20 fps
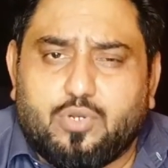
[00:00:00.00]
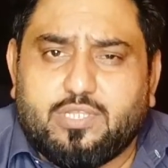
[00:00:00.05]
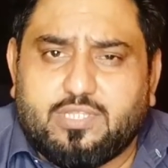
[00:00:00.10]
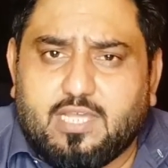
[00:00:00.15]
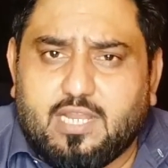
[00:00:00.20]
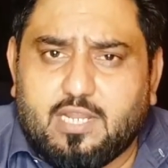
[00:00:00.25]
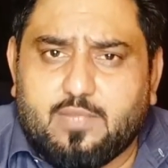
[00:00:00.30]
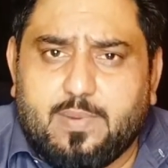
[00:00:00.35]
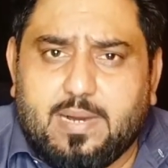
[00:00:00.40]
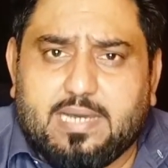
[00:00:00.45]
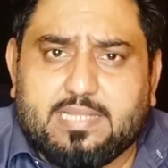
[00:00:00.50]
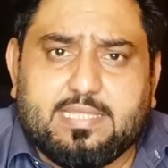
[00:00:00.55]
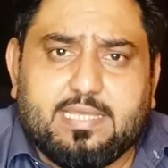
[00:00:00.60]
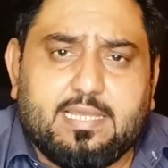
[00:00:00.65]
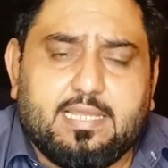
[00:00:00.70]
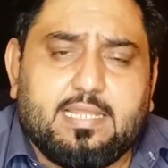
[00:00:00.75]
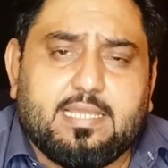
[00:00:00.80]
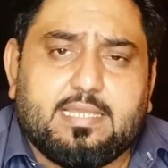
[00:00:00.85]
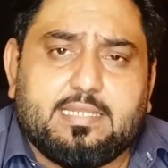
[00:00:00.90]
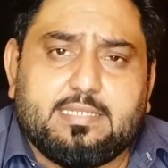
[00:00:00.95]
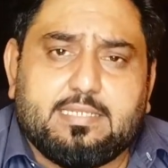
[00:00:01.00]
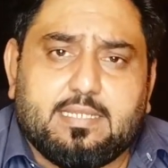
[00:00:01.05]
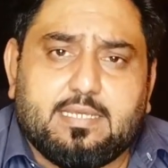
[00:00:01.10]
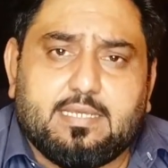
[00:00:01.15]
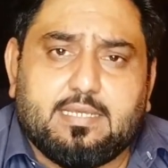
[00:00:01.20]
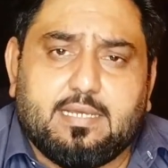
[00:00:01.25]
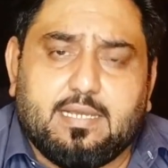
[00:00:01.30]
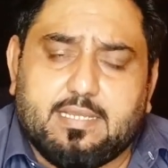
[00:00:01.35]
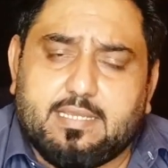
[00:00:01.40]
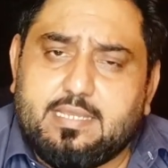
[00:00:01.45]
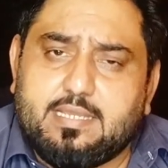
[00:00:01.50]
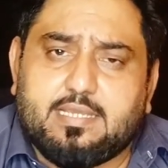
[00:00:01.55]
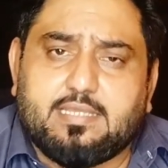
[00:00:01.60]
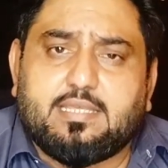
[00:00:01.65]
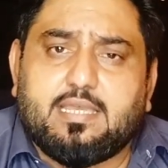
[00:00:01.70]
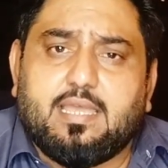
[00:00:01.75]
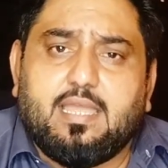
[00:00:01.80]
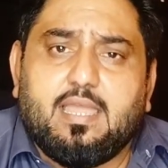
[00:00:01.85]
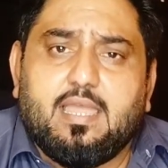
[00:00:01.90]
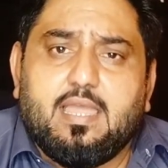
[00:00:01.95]
थोड़ी तल्ख बात है लेकिन
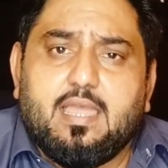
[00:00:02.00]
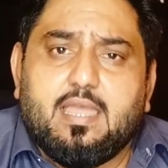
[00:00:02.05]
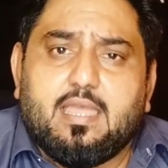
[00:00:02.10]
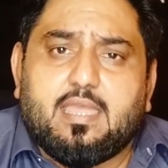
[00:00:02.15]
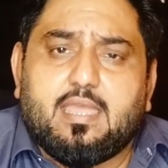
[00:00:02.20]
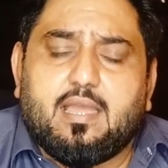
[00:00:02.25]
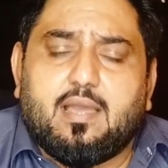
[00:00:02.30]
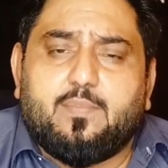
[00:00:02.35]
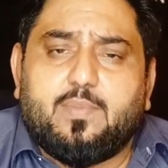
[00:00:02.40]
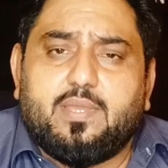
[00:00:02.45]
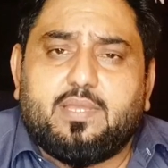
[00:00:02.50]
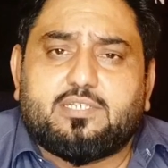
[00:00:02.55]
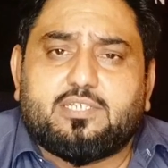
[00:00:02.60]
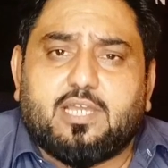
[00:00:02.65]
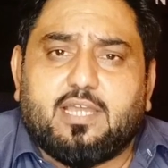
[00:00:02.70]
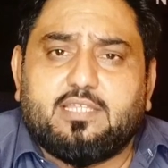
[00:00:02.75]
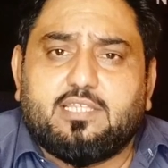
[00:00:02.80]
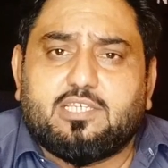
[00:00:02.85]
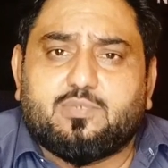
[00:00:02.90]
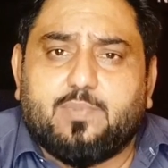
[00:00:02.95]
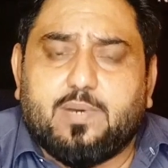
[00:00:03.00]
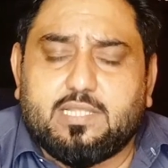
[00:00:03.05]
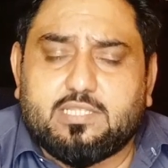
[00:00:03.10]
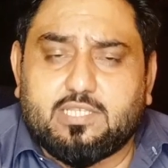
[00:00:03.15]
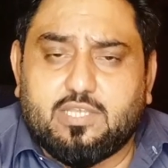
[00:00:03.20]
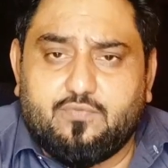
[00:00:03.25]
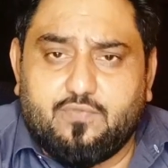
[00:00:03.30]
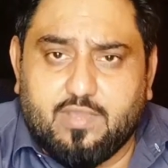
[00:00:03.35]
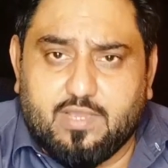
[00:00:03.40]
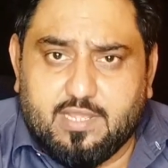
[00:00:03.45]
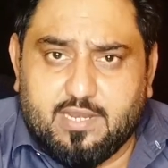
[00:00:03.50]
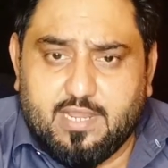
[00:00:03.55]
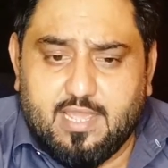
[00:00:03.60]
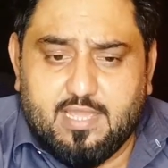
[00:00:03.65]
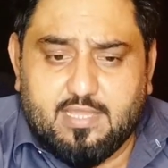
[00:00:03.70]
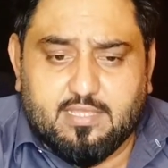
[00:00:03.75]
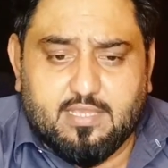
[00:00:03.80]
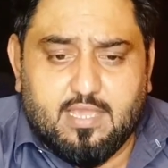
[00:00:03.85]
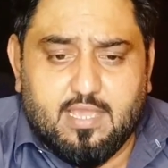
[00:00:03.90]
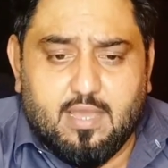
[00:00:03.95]
हकीकत है कि हमें शायद इस बात की फिक्र
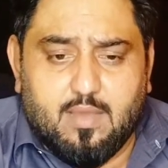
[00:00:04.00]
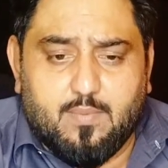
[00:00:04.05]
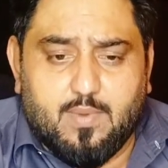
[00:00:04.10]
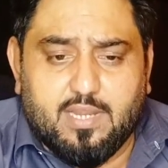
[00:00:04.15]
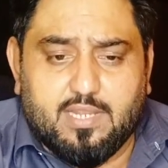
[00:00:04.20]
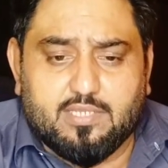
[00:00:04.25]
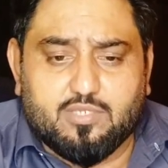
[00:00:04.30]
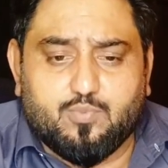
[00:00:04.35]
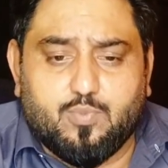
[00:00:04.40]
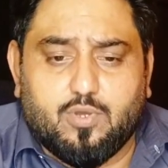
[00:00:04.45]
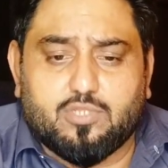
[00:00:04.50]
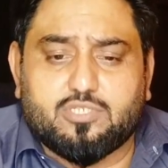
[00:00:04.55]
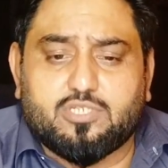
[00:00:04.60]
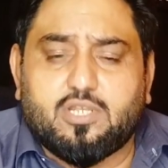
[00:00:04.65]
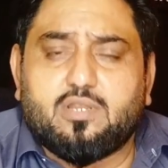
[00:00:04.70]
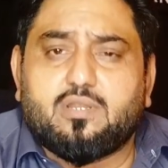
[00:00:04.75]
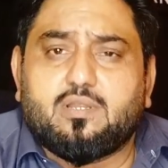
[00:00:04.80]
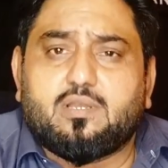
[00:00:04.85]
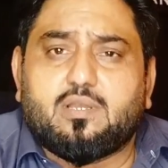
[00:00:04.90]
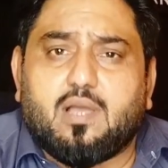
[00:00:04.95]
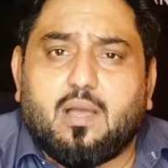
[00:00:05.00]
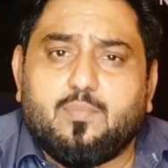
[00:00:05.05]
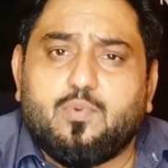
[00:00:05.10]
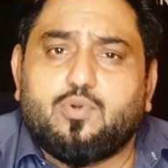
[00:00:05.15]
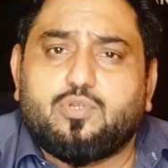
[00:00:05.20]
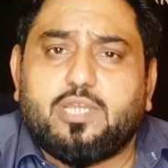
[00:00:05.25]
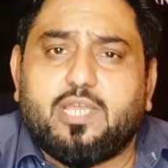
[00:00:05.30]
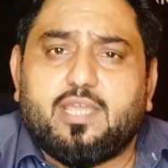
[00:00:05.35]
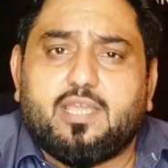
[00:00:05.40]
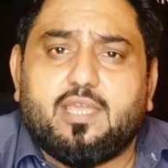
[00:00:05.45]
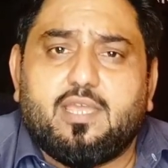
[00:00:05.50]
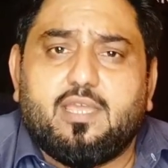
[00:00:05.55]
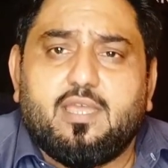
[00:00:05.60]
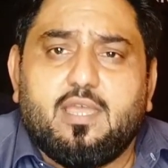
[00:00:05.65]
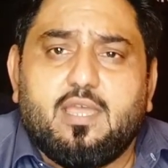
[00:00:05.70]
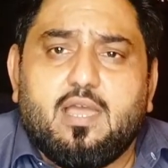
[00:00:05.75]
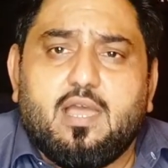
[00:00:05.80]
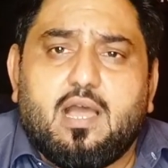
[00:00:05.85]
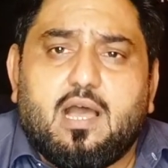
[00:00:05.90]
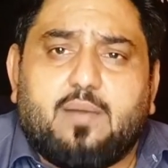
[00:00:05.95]
है कि हमारे स्पॉन्सर कम हो जाएंगे
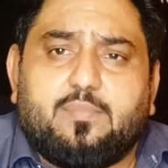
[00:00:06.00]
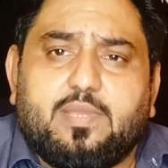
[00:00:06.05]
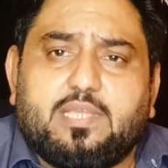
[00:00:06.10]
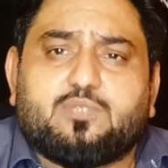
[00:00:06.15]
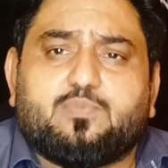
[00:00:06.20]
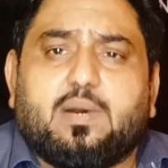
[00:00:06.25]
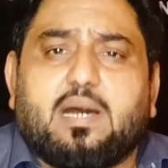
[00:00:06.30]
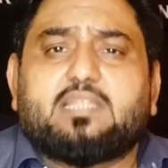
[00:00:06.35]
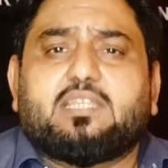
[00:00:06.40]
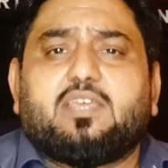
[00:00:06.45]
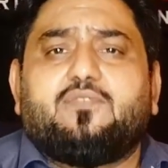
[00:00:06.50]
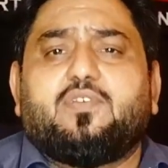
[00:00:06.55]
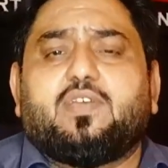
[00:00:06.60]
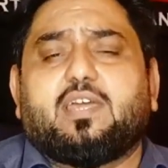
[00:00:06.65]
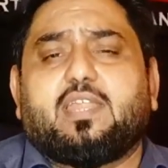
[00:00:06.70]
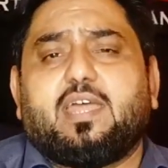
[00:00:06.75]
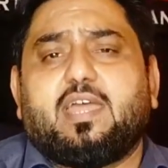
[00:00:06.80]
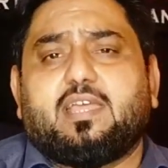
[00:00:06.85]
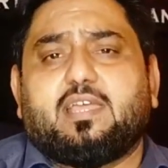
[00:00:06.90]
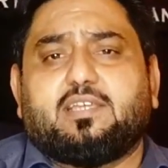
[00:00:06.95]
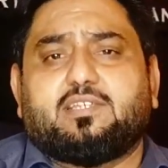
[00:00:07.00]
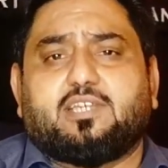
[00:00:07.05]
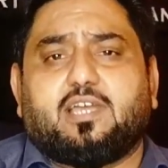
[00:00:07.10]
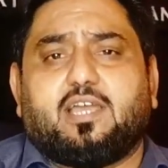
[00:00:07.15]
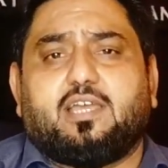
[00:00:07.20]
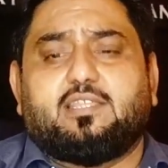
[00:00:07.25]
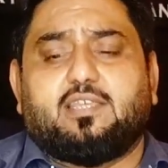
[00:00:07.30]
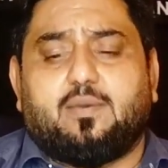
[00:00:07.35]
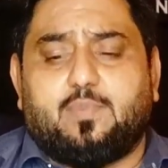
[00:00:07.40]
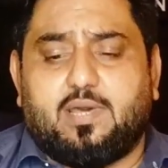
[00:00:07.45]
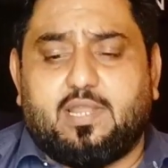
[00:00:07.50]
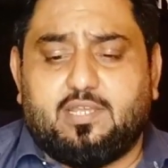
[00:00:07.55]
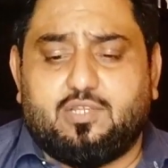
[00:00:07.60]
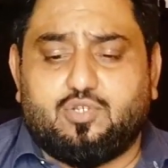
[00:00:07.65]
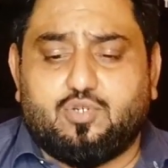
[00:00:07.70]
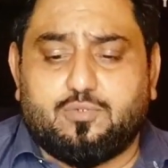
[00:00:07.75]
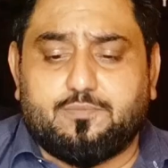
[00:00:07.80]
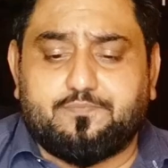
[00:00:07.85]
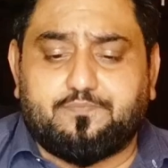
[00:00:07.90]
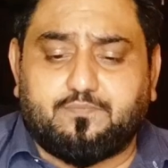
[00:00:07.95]
हमें इस बात की फिक्र है कि शायद हमारे
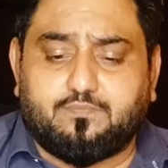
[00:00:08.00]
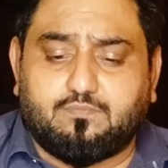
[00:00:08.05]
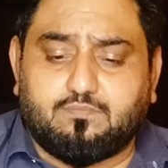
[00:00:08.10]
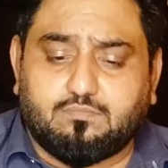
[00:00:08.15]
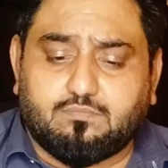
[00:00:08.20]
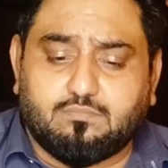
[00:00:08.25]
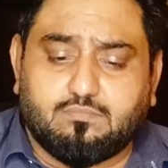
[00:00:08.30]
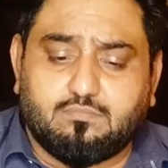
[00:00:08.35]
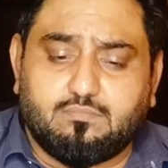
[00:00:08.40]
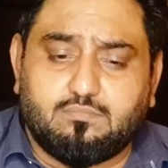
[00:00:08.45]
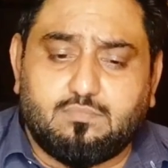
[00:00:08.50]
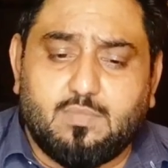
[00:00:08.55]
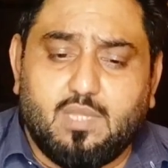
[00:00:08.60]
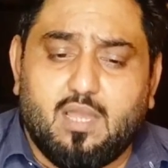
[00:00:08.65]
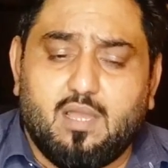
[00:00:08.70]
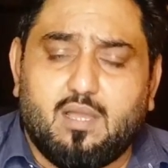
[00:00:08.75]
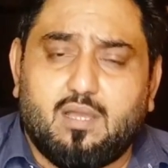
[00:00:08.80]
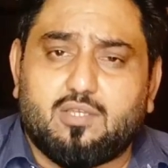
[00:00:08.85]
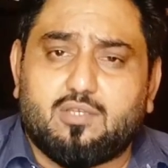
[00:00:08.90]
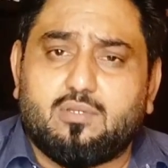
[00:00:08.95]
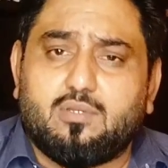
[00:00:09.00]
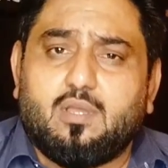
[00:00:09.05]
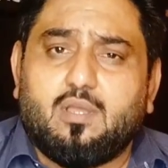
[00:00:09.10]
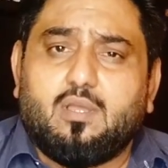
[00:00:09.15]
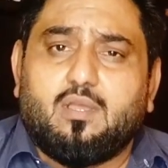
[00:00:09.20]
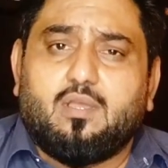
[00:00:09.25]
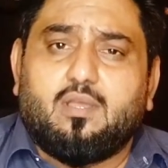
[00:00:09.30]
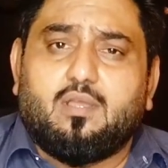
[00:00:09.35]
जो आ,